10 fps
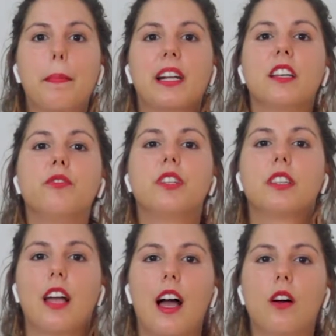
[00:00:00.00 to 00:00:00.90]
para
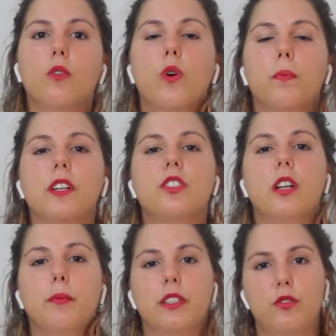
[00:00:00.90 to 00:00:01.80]
evitar o
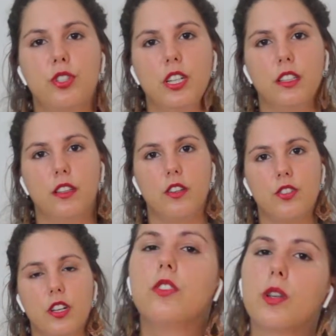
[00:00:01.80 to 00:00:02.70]
compartilhamento de
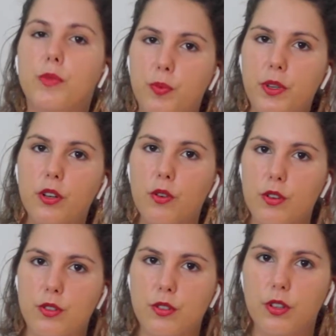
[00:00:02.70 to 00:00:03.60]
itens. Isso é muito
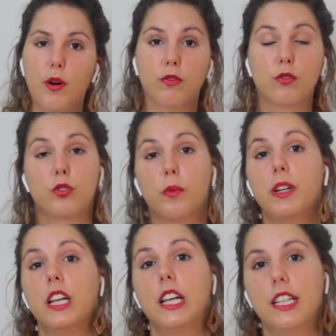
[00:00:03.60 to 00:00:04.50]
perigoso. Bom,
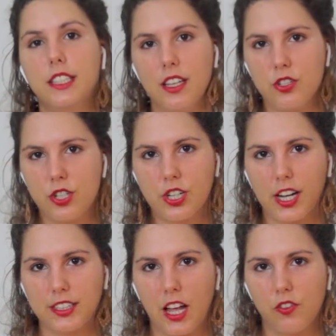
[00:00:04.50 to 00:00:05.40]
sobre itens
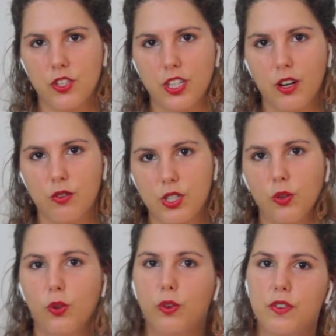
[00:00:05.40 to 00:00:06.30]
descartáveis que não
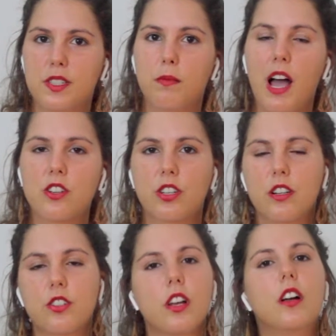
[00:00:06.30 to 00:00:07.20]
são luvas e
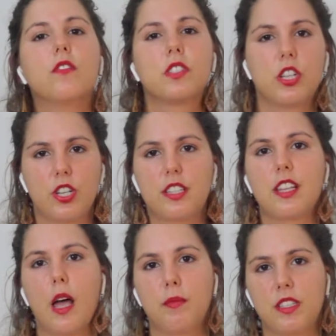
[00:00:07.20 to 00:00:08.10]
máscaras, você já
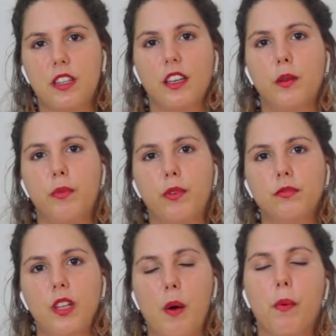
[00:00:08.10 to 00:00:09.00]
sabe se está aqui por um
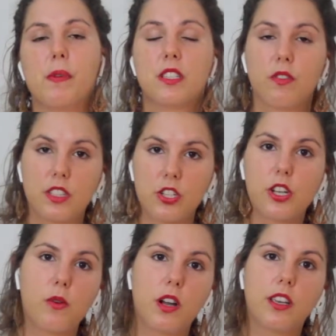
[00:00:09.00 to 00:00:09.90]
tempo, mas se você
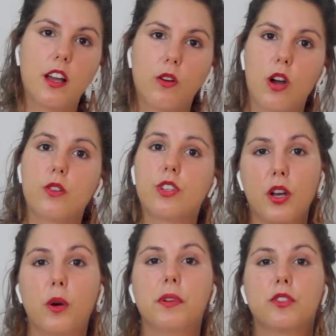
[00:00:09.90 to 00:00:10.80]
chegou aqui agora, eu te
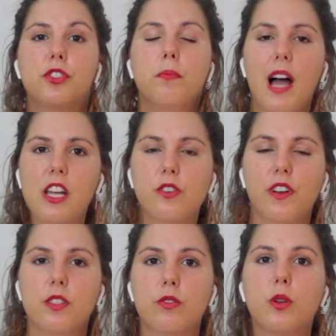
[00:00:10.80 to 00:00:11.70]
recomendo demais
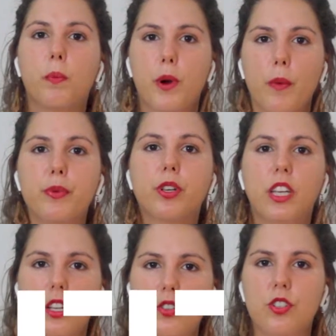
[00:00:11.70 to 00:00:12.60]
fazer o seu próprio
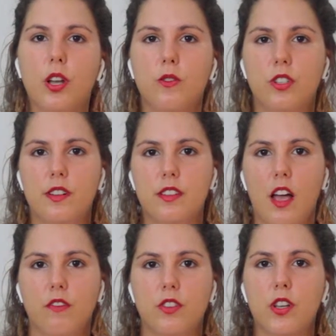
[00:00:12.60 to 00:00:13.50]
kit de
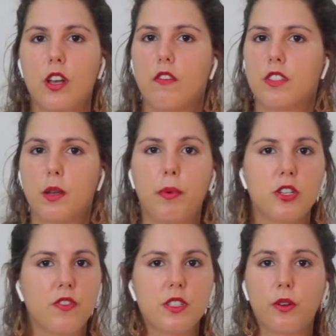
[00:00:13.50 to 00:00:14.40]
reutilizáveis. Você
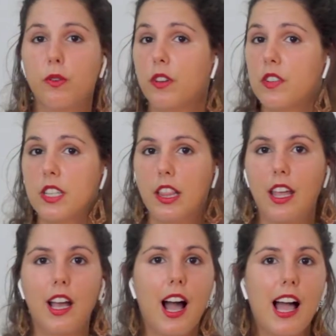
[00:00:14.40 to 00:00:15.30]
pode fazer com o que você
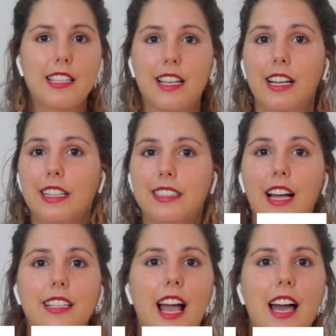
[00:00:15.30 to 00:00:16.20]
tem em casa:
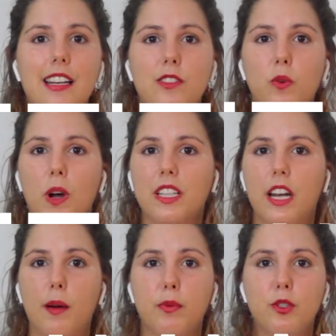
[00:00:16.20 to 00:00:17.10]
talheres, um
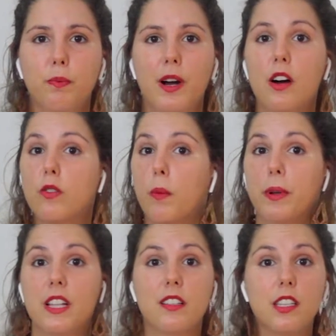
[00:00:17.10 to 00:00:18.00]
guardanapo de pano, um
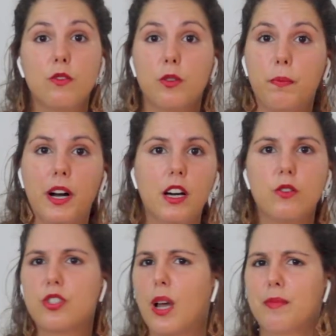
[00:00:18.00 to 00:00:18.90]
pedacinho de
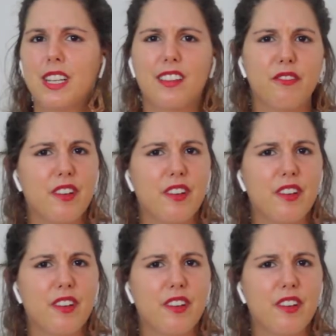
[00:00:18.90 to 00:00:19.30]
pano, de camiseta